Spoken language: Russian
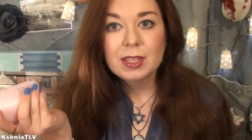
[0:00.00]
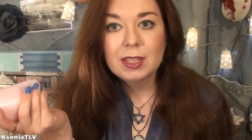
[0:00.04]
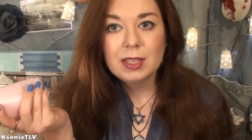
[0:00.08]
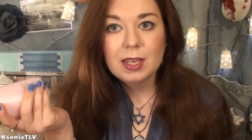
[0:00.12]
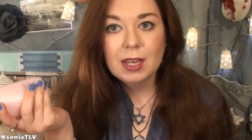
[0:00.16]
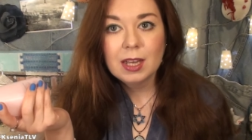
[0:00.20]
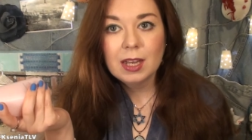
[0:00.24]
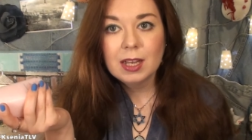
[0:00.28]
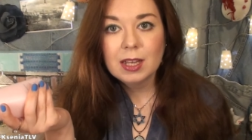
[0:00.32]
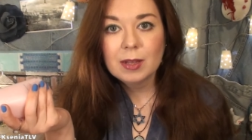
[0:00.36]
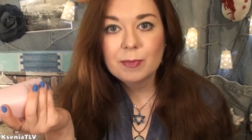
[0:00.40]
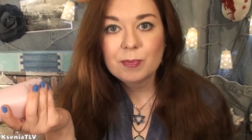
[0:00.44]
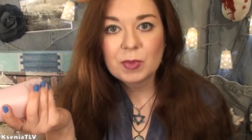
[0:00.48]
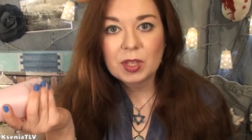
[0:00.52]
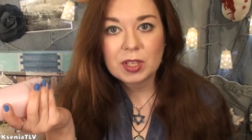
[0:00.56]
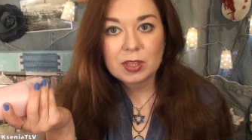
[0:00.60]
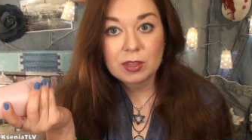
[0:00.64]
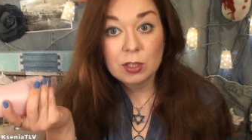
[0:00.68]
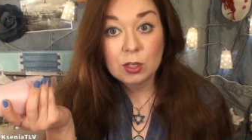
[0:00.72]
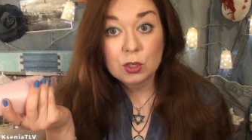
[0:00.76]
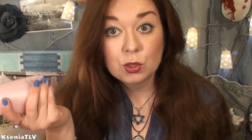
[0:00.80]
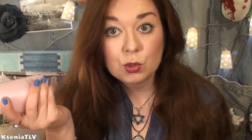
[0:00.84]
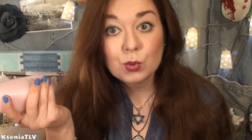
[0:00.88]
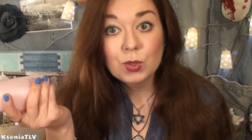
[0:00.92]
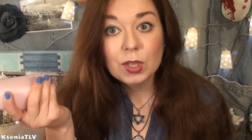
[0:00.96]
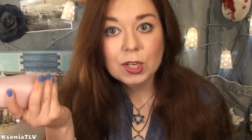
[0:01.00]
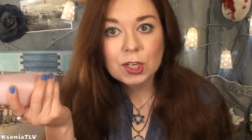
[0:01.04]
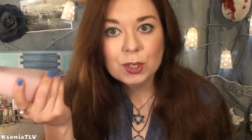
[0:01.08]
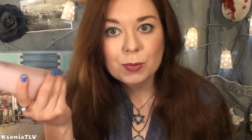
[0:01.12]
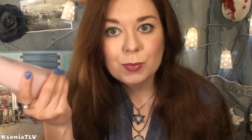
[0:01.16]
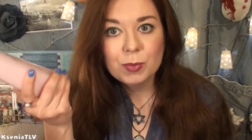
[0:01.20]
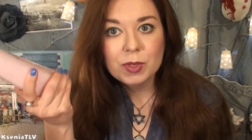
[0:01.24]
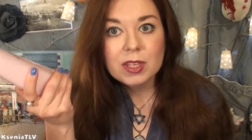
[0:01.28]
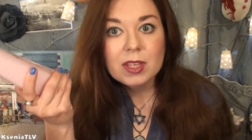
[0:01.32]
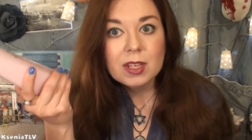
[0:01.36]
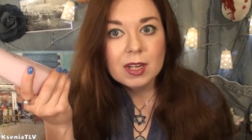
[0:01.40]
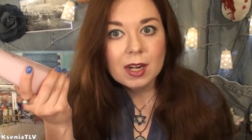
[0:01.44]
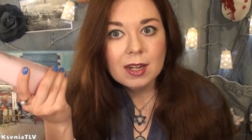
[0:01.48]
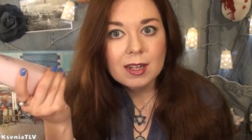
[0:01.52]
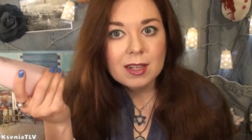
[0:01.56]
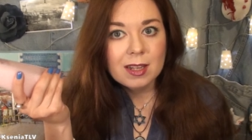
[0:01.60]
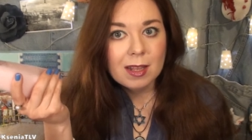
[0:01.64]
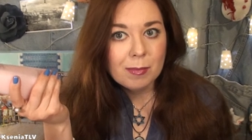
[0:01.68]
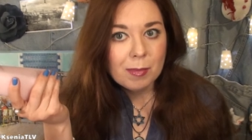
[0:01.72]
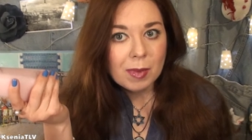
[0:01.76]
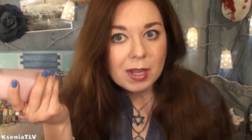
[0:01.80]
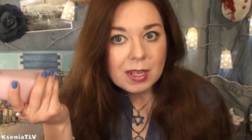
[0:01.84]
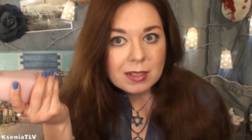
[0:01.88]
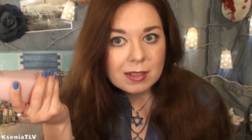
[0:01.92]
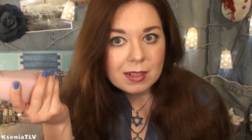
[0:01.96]
я отношу даже
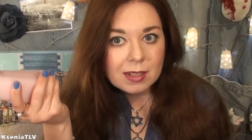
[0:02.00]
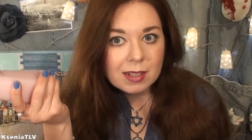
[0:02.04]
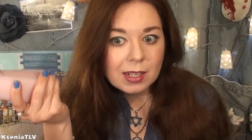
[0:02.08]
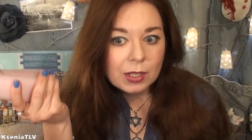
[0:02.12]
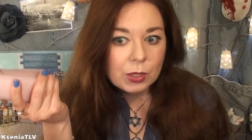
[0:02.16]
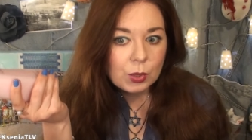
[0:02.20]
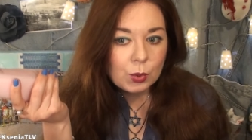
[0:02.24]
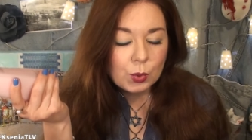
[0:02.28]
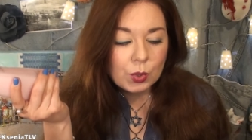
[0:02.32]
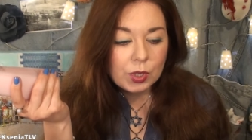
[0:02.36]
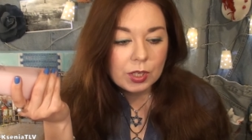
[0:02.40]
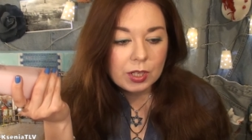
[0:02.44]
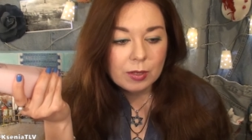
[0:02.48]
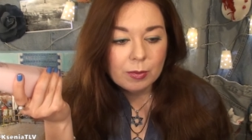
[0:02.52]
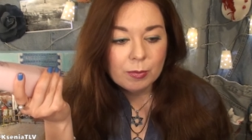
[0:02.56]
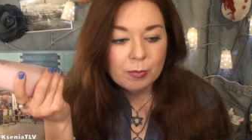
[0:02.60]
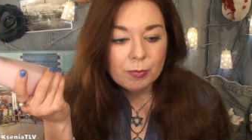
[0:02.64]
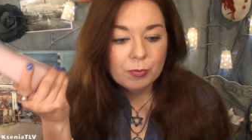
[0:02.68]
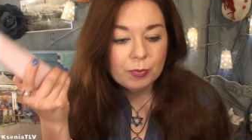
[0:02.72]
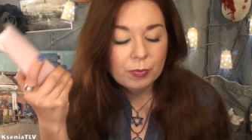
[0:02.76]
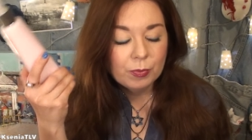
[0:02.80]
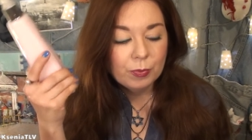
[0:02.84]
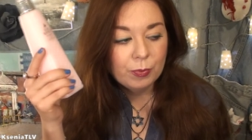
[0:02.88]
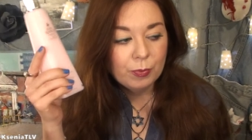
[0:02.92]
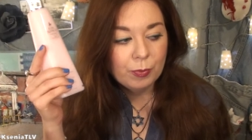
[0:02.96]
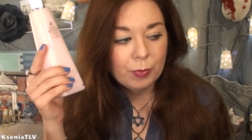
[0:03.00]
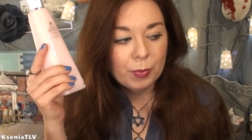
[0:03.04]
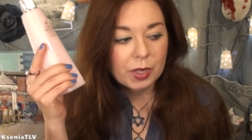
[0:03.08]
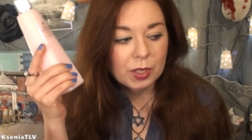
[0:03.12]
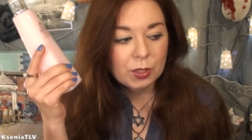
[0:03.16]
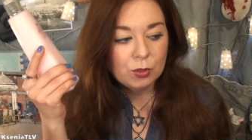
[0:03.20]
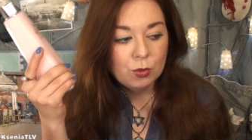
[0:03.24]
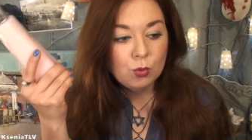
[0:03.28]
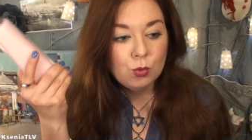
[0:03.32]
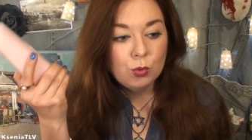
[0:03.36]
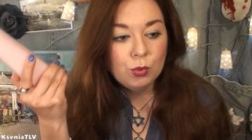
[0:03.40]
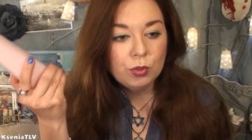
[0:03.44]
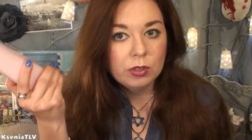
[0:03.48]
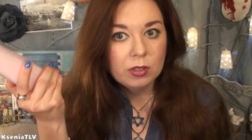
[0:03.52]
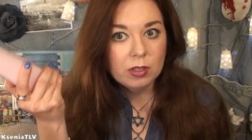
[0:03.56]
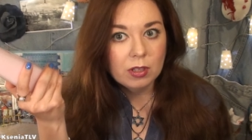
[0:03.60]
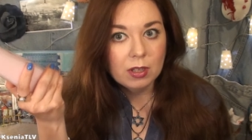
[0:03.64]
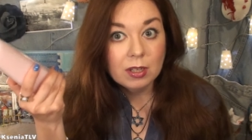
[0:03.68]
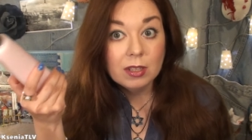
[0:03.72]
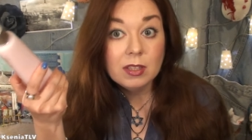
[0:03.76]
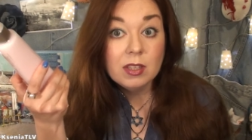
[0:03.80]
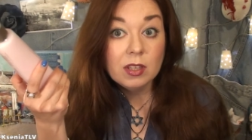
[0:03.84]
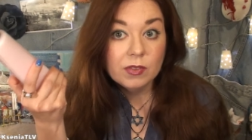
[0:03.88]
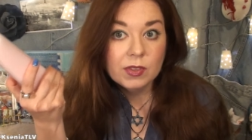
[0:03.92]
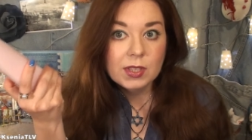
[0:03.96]
минеральное масло, которое продукт
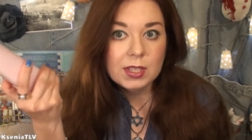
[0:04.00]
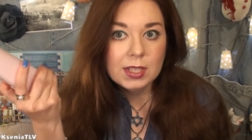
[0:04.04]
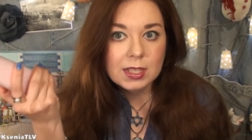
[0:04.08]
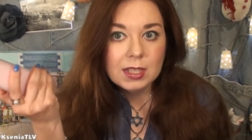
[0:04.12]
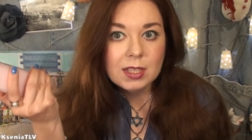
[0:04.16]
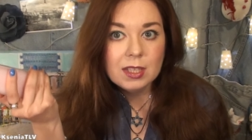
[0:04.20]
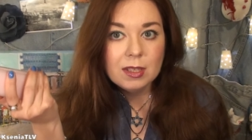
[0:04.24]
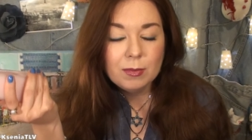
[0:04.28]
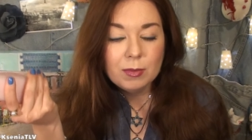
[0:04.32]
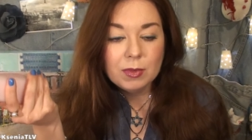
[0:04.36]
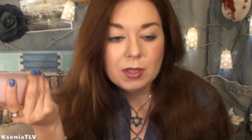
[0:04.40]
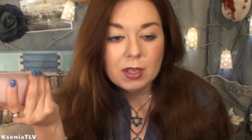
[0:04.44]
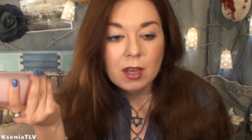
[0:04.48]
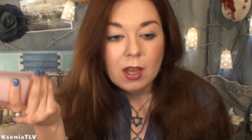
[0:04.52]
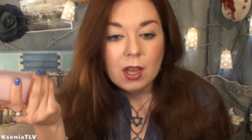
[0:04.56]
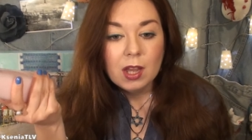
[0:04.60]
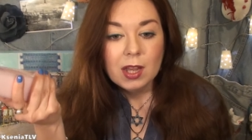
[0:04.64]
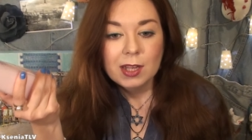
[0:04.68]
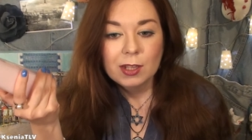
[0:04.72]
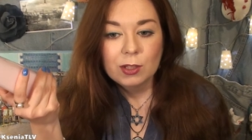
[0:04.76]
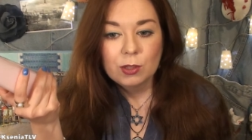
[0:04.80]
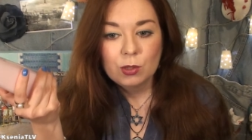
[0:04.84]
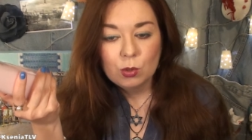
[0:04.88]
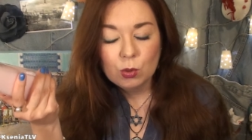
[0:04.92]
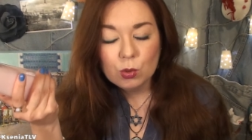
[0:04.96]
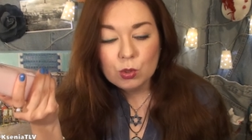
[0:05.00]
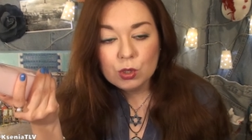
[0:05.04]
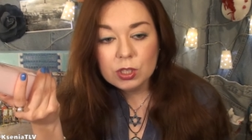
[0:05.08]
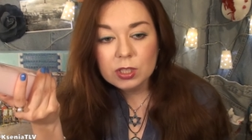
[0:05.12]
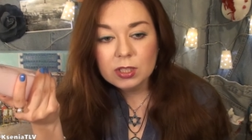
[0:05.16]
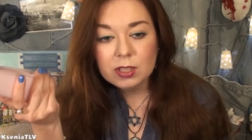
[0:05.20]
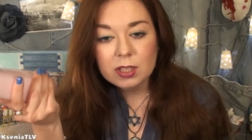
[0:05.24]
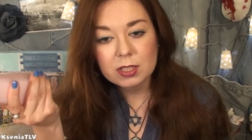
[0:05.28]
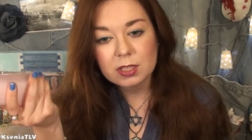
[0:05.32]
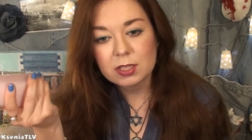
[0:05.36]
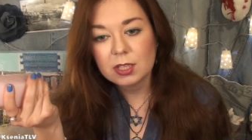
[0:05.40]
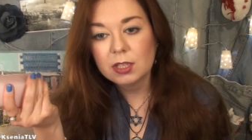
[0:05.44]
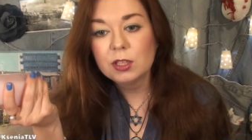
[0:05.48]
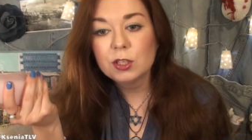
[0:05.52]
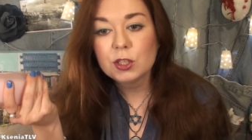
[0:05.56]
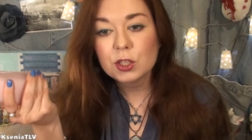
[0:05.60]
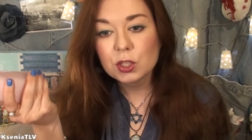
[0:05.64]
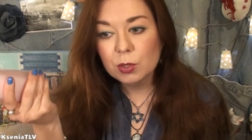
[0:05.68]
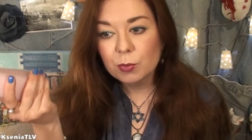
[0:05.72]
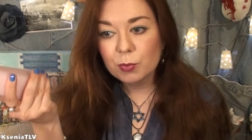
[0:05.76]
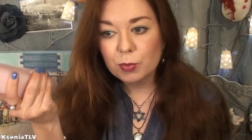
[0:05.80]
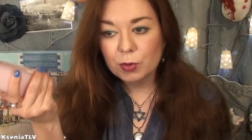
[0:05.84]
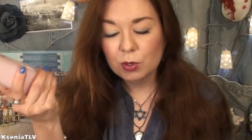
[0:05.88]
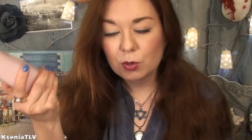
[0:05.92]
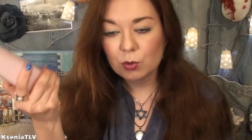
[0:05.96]
нефтехимии, тоже к
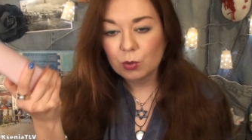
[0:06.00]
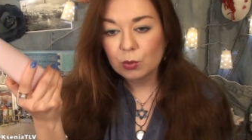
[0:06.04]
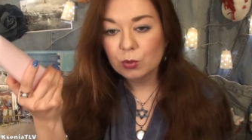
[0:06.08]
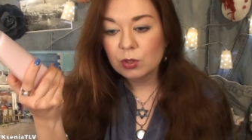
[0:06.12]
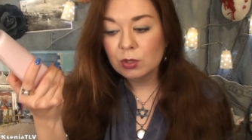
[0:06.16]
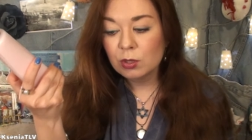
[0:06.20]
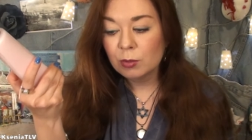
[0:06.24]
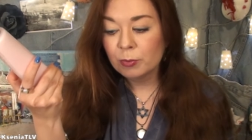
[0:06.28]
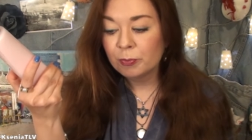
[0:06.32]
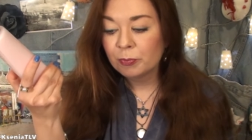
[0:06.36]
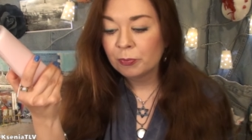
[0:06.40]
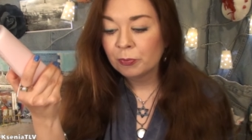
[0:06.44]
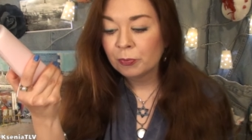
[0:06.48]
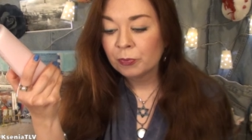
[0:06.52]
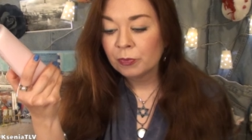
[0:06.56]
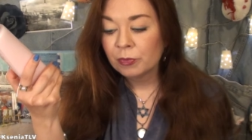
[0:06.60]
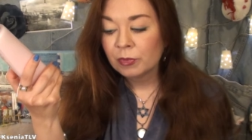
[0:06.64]
достаточно природным